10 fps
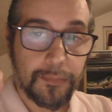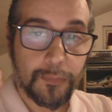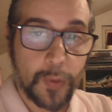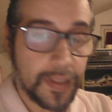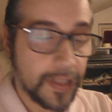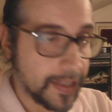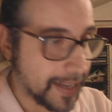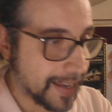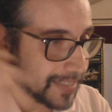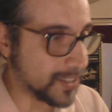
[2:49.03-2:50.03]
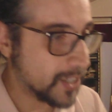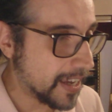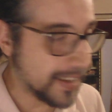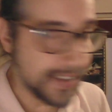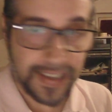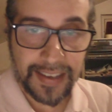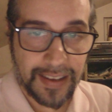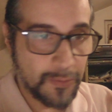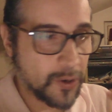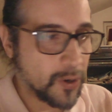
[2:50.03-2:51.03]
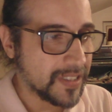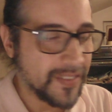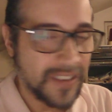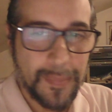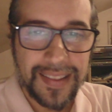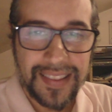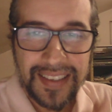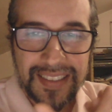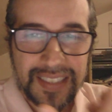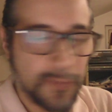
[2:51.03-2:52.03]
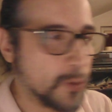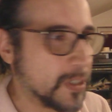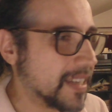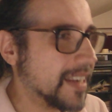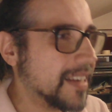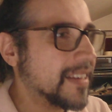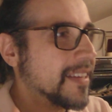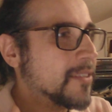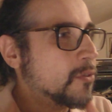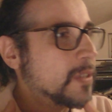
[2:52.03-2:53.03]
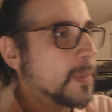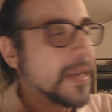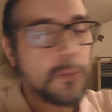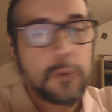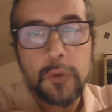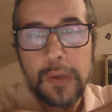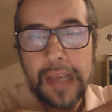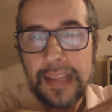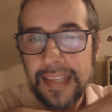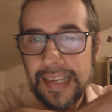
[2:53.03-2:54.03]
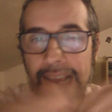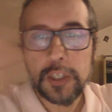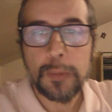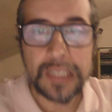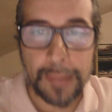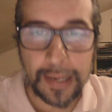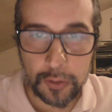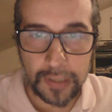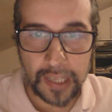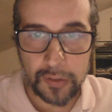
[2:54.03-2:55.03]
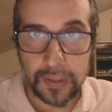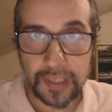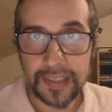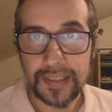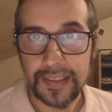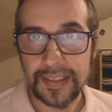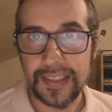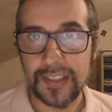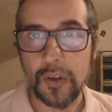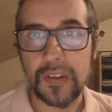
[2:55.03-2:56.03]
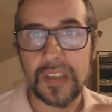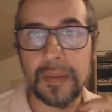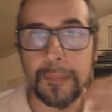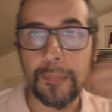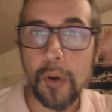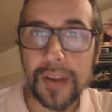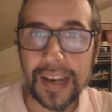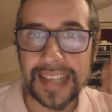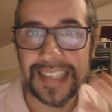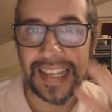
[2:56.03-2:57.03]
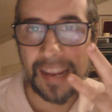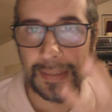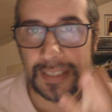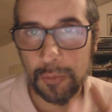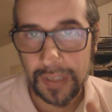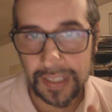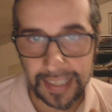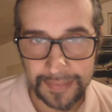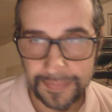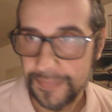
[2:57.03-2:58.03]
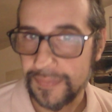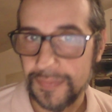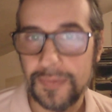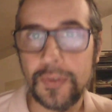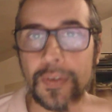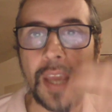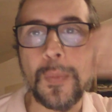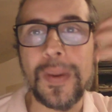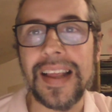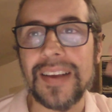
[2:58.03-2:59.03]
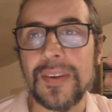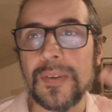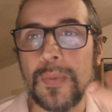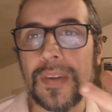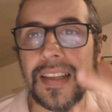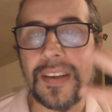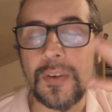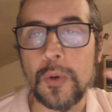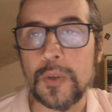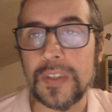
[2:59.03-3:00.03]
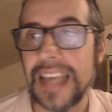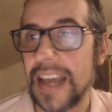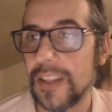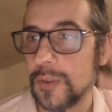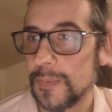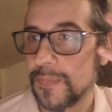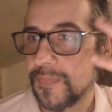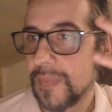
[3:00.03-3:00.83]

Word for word: Quindi ragazzi già eh, è una cosa veramente schifosa che non si parla più di, di calcio ma si parla soltanto di, di soldi. Poi ragazzi l'Arabia Saudita non è quella, quella, quello Stato